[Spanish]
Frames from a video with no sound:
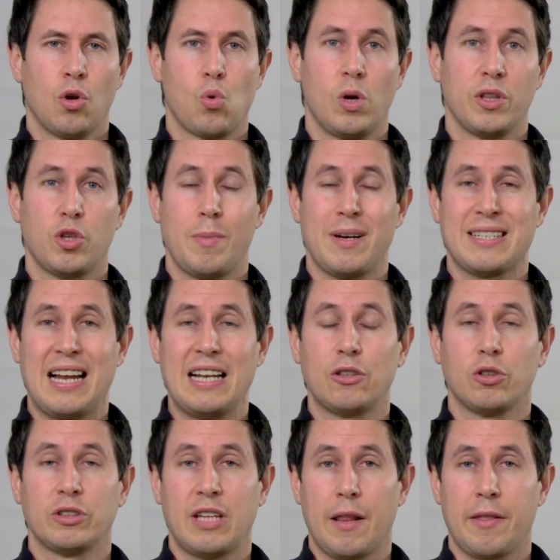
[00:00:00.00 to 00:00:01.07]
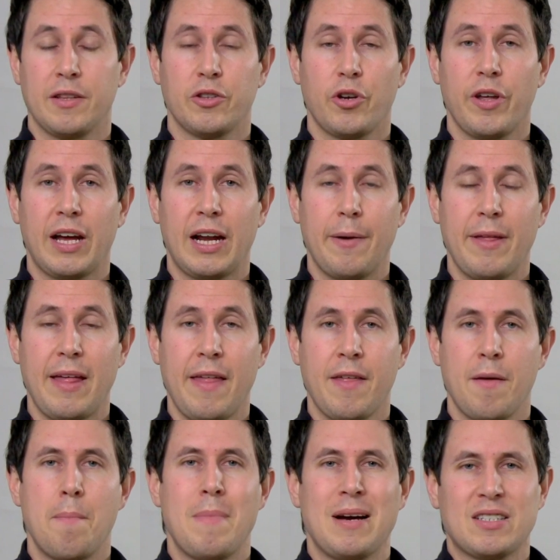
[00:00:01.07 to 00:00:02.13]
Cuanto más alto está el centro de
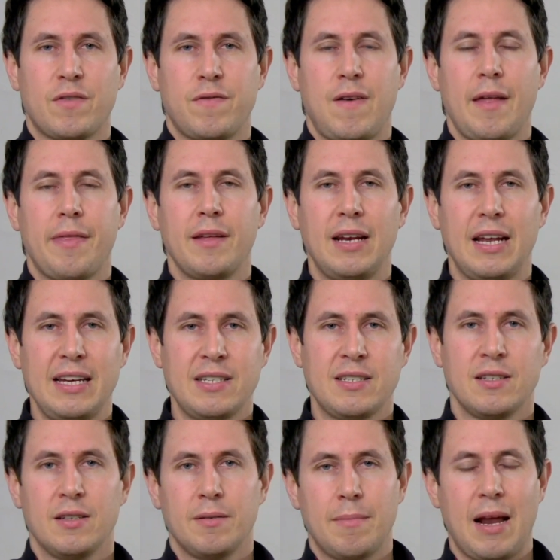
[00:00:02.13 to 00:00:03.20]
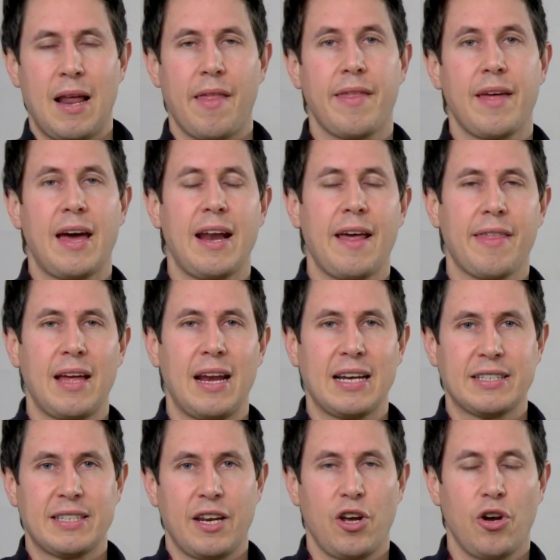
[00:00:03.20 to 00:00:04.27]
gravedad, más fácil es balancear hacia el
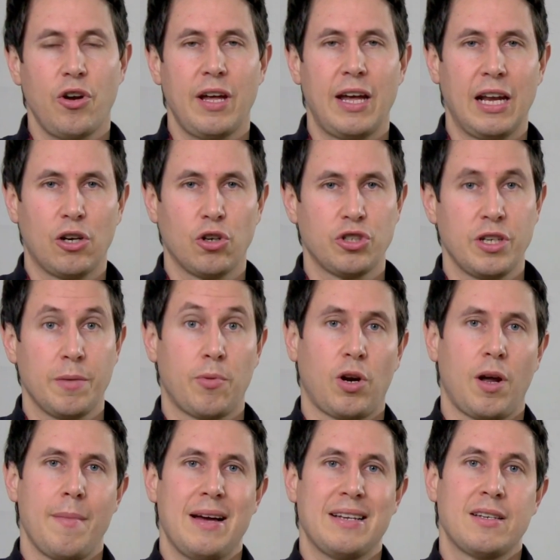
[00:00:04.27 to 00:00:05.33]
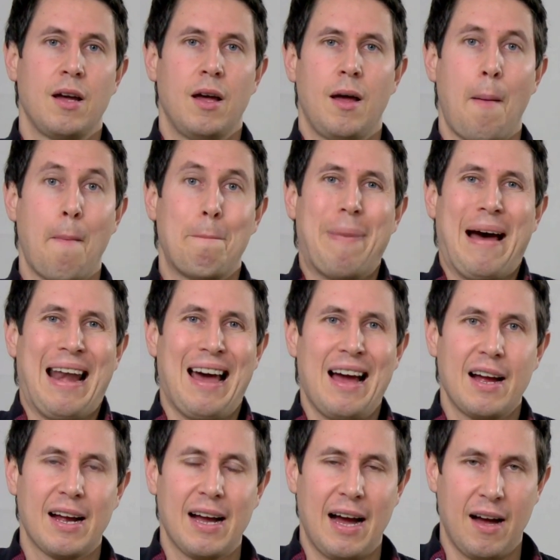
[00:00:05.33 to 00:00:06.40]
exterior el coche, porque más
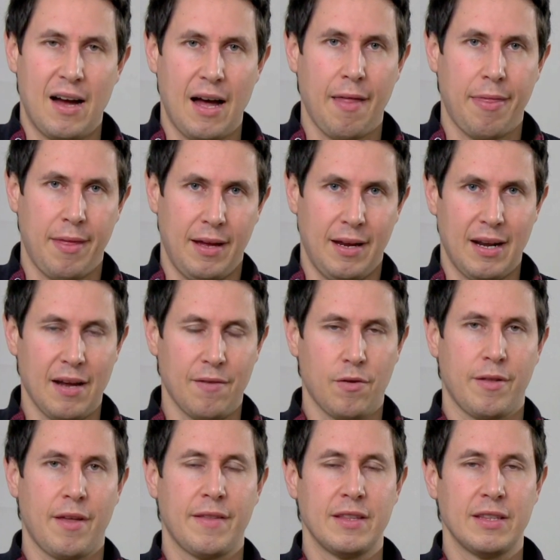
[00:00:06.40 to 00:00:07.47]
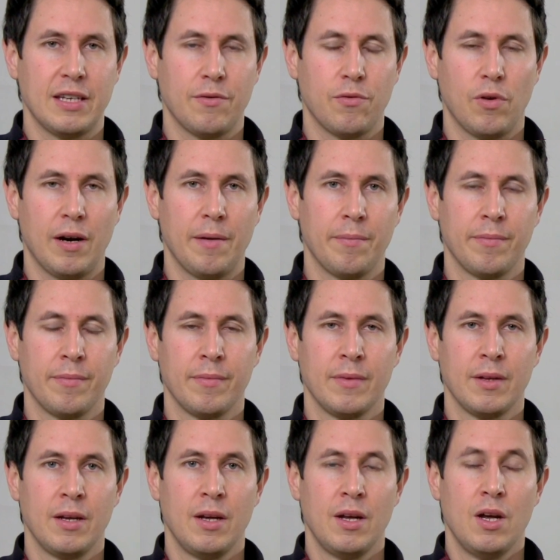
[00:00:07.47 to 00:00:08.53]
palanca hace la fuerza centrífuga.
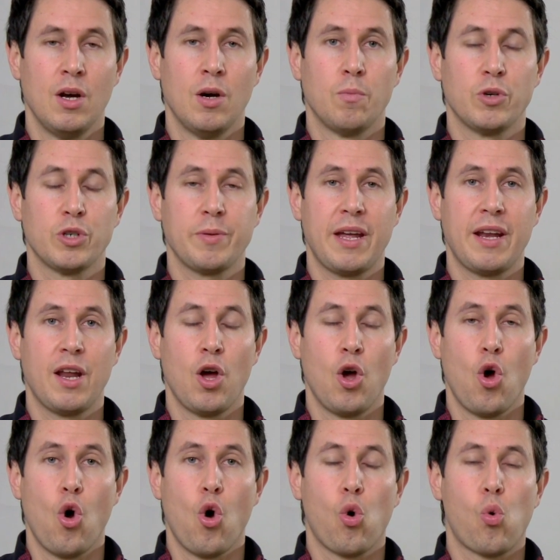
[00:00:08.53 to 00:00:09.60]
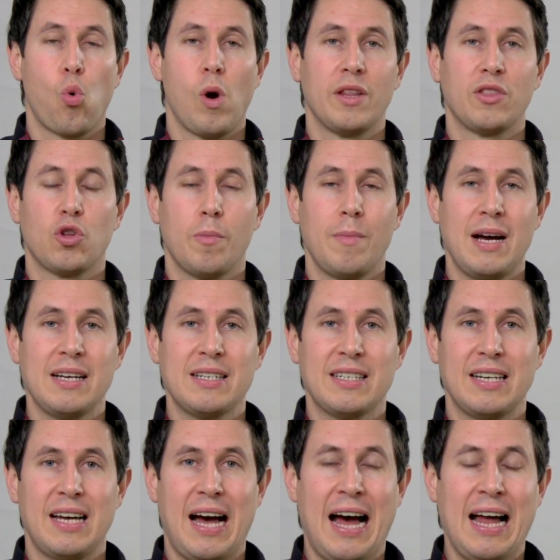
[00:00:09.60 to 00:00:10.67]
Pues bien, Cuanto
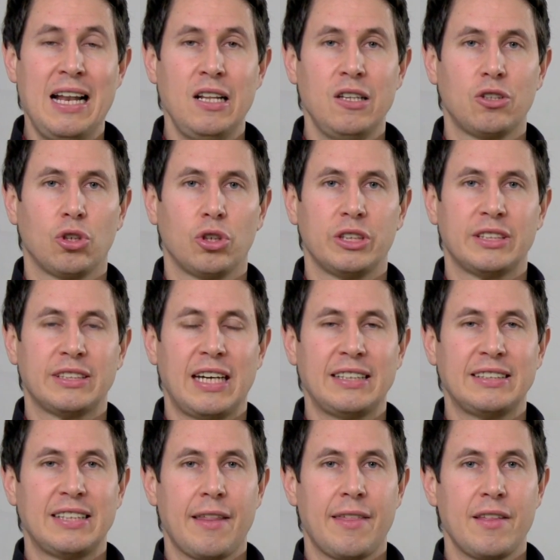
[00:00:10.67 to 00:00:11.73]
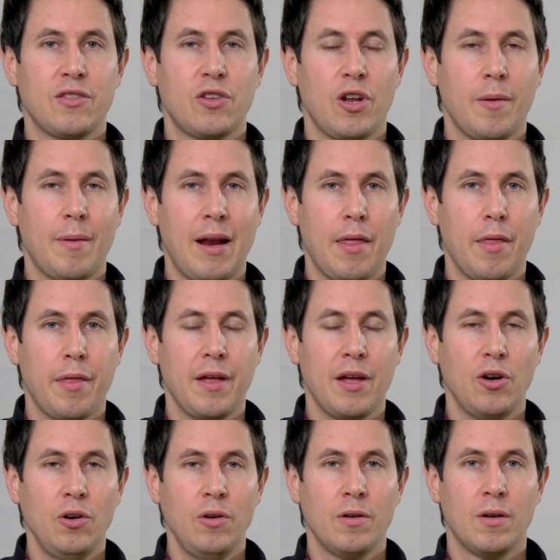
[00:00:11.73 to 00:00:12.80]
más alto está este centro de
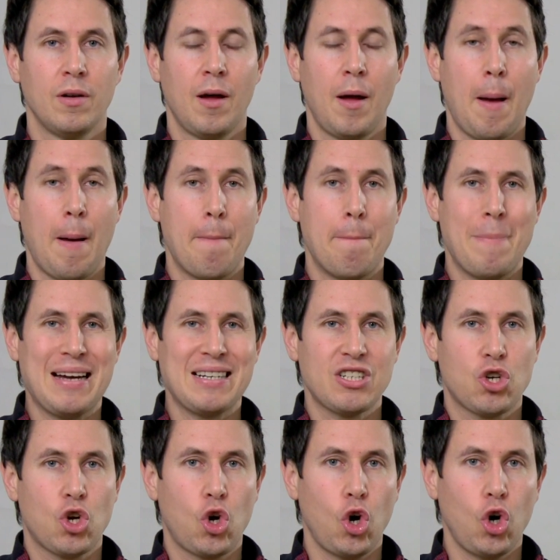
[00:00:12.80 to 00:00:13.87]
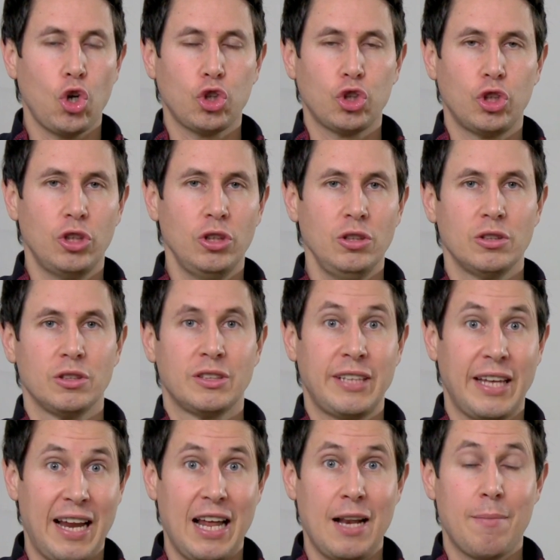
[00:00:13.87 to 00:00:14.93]
balanceo, más corto
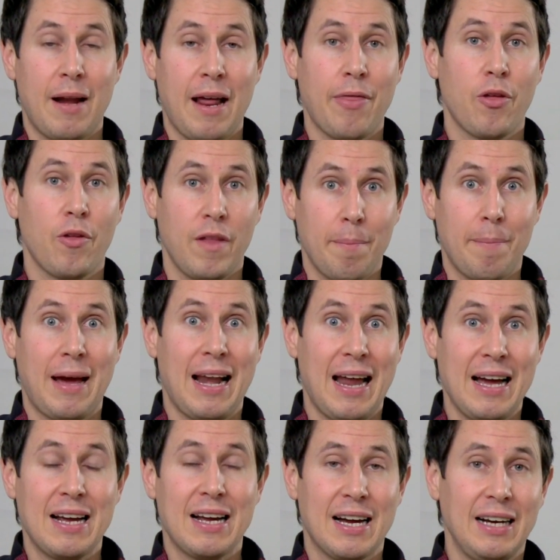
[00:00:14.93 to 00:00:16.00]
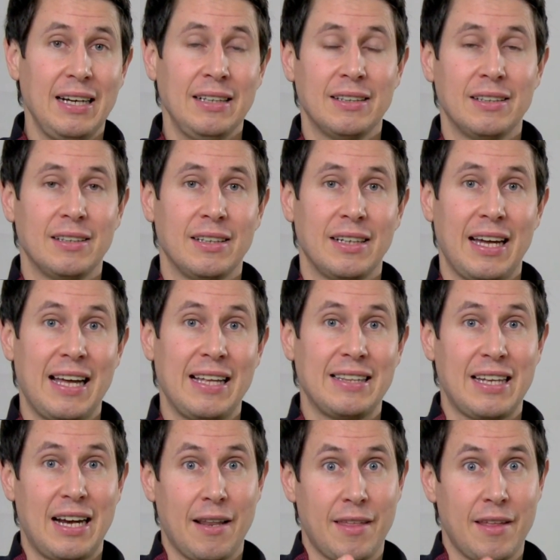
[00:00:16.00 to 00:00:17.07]
será el brazo de palanca
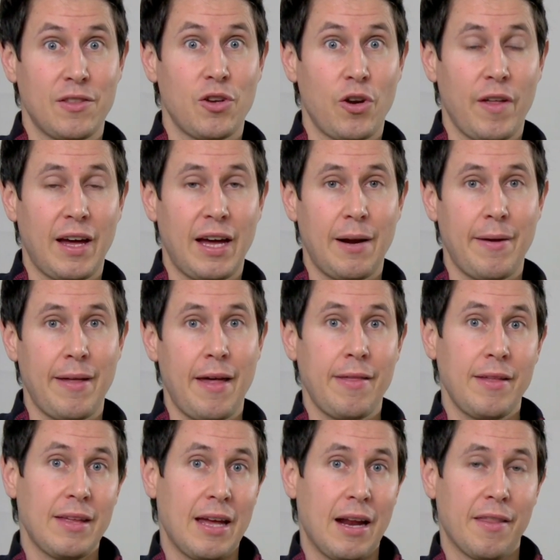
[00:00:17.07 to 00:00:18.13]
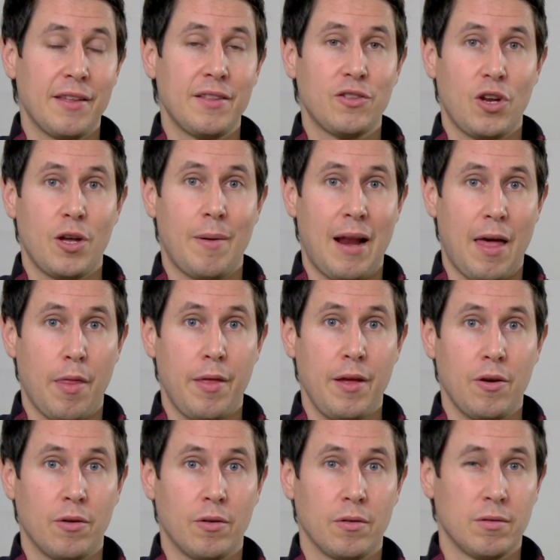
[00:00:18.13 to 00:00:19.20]
entre el centro de gravedad y el centro de
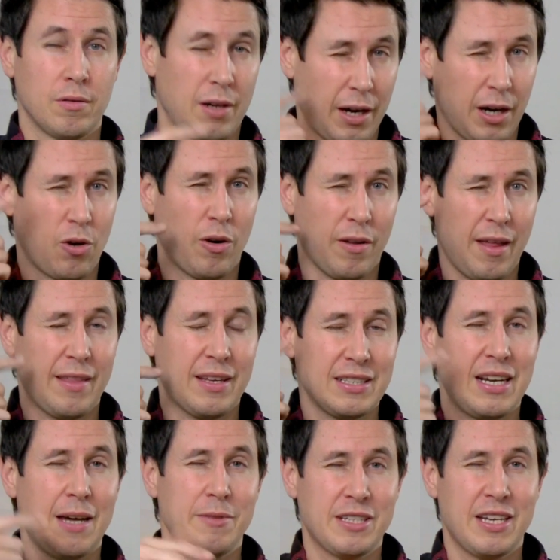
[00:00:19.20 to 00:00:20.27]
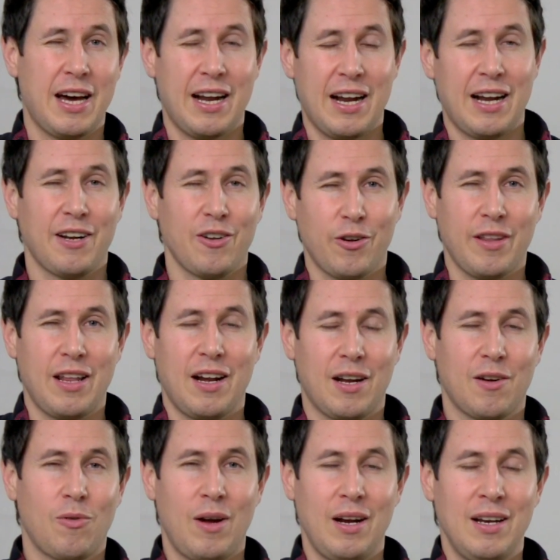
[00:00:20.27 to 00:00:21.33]
balanceo, que recordad que es la bisagra alrededor del
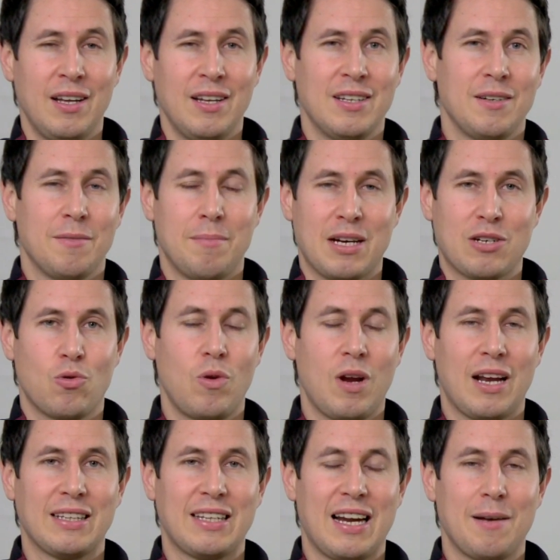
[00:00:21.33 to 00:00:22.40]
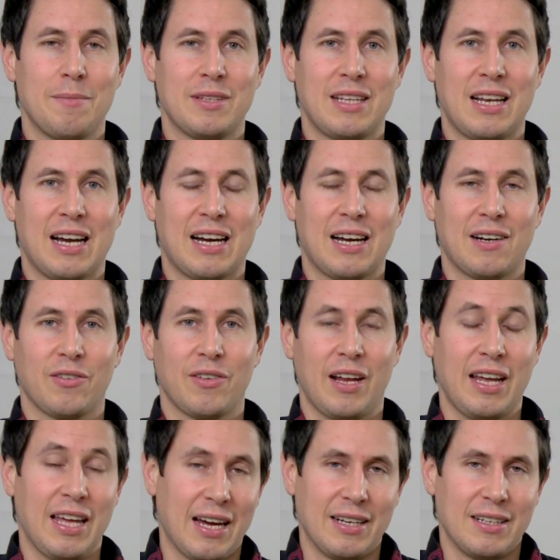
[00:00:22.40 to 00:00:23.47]
cual bascula lateralmente la
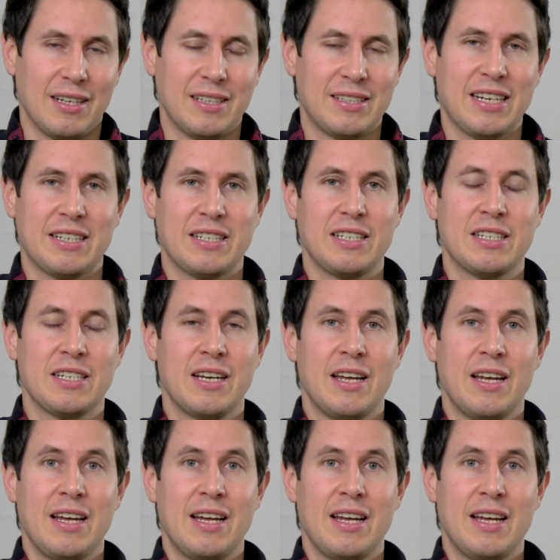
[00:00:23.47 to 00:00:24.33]
carrocería, el chasis.